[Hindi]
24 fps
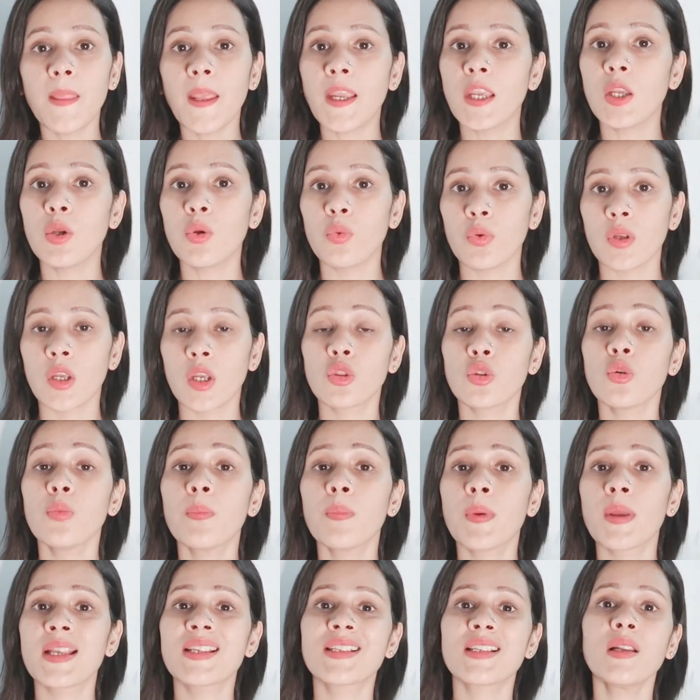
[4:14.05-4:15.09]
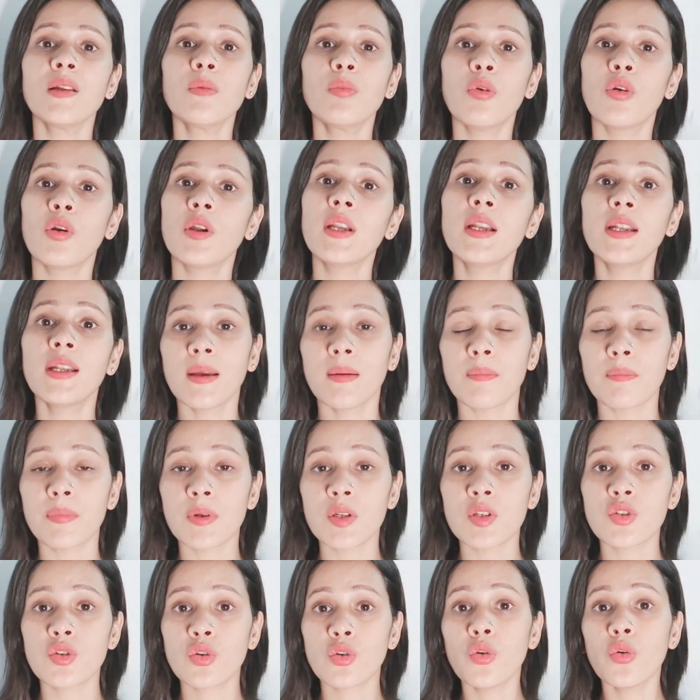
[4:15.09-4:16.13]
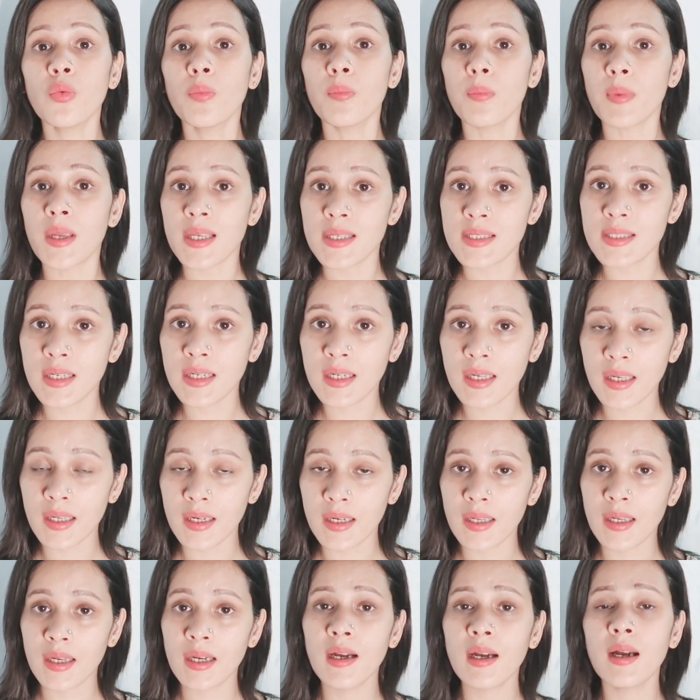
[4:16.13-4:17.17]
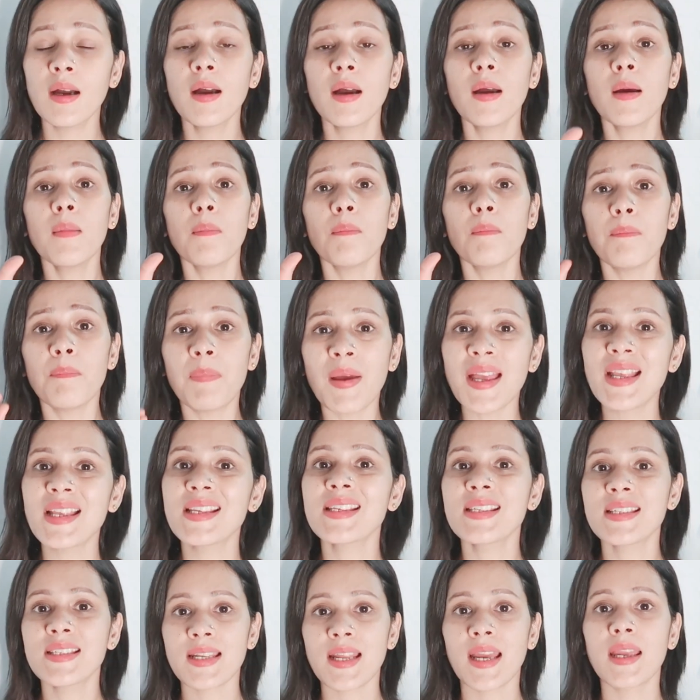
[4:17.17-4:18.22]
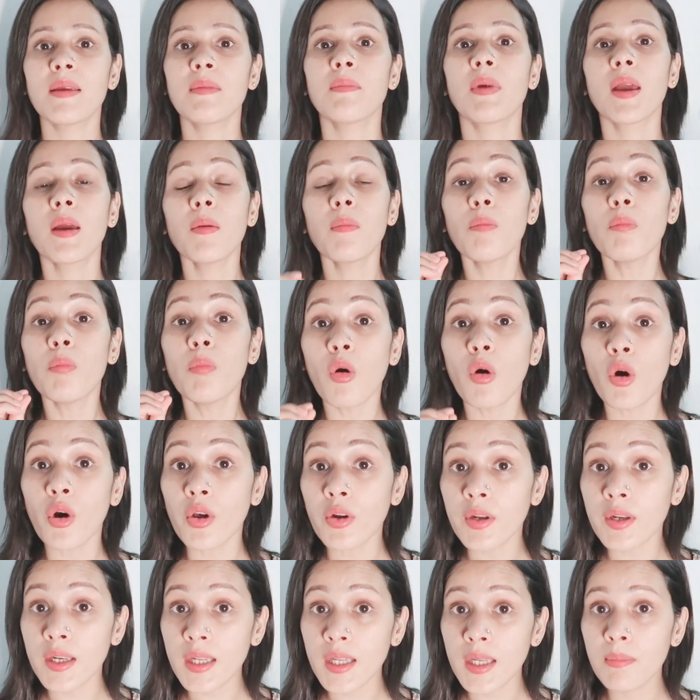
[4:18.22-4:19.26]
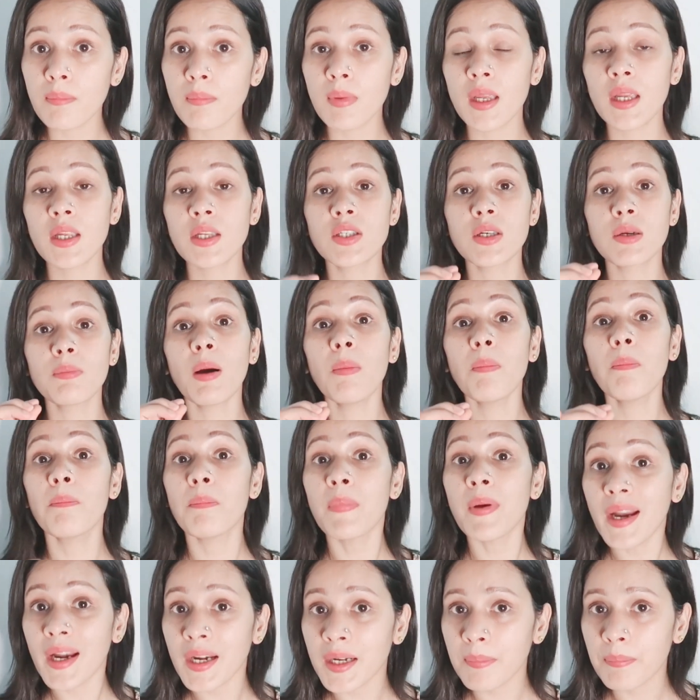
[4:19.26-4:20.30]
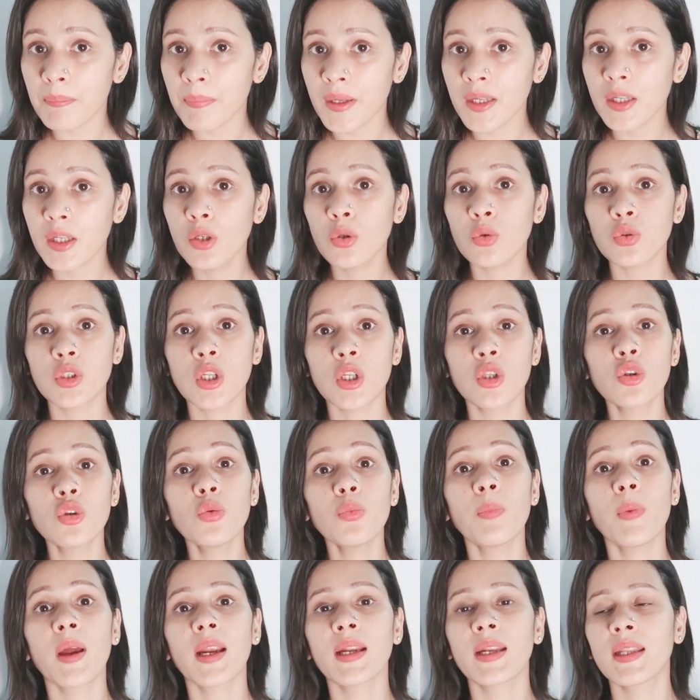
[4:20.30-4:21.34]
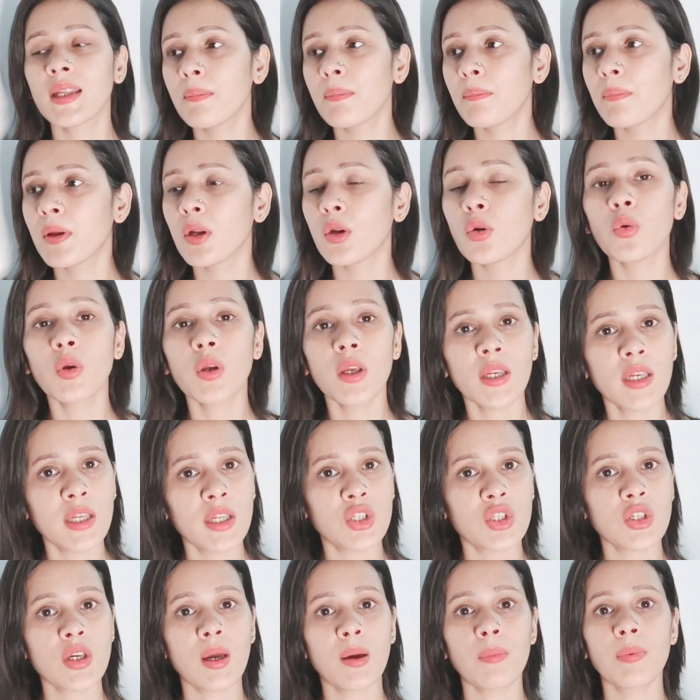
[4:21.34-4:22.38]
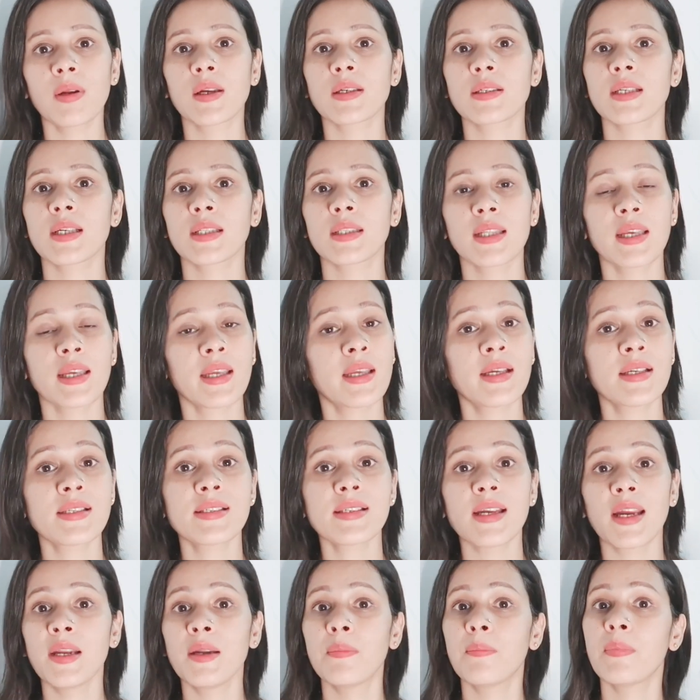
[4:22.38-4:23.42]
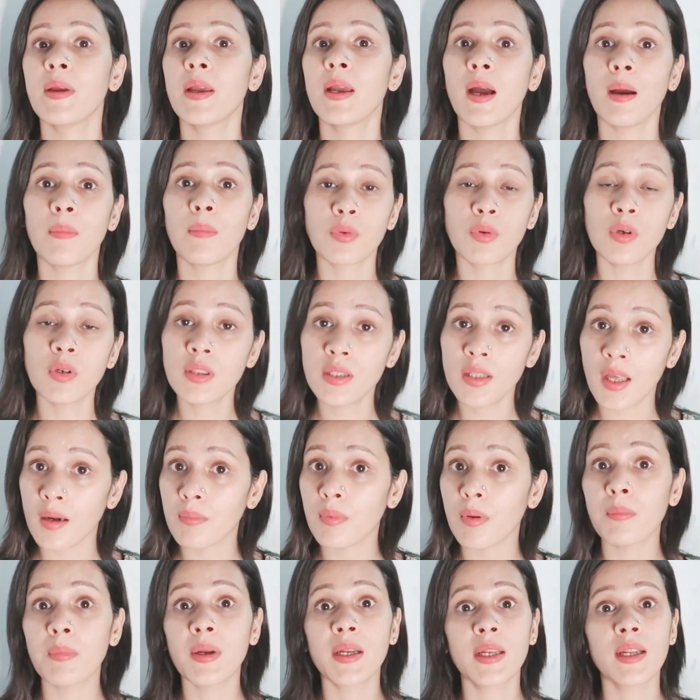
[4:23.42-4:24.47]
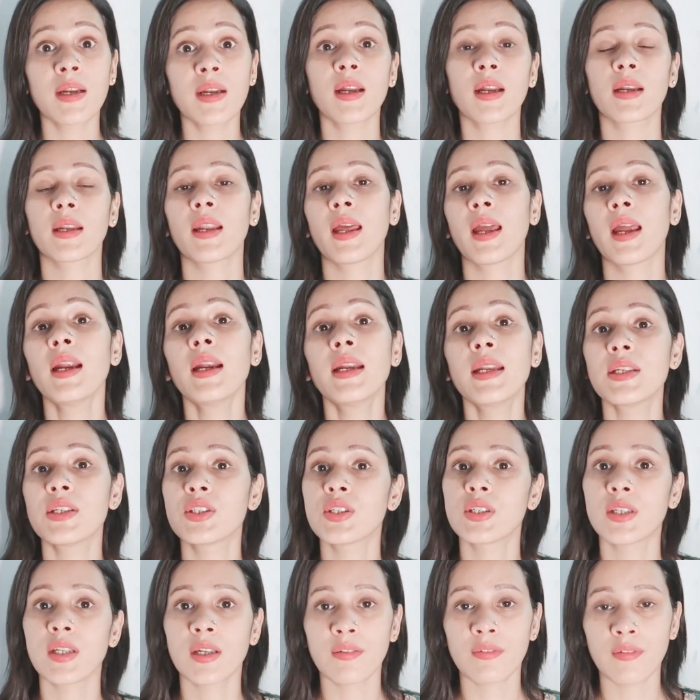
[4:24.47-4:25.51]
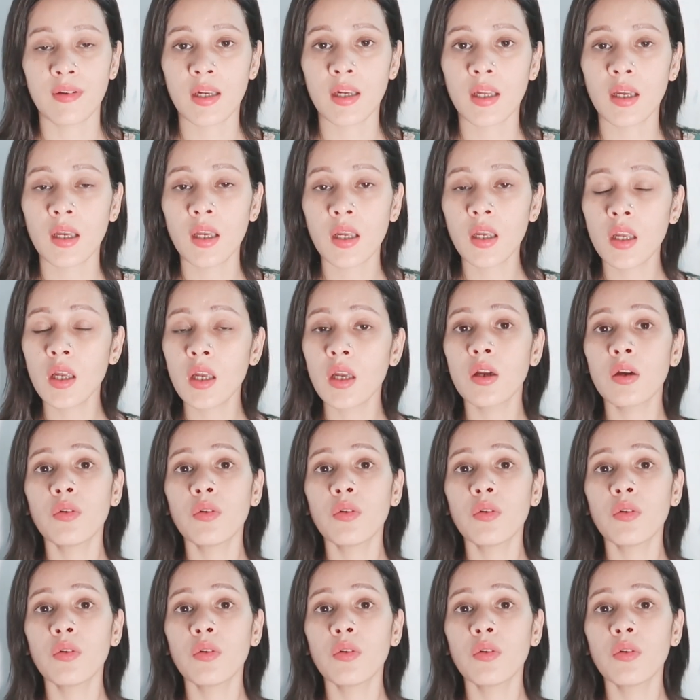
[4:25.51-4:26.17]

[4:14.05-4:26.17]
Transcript: नहीं हुई है तो बेसल बॉडी टेम्परेचर को मेज़र करने का बेस्ट टाइम है मॉर्निंग में जब आप बेड पे ही होते हैं तो बेड के पिलो के नीचे आप रख सकते हैं या साइड पे आपको थर्मामीटर रखना है डिजिटल वाला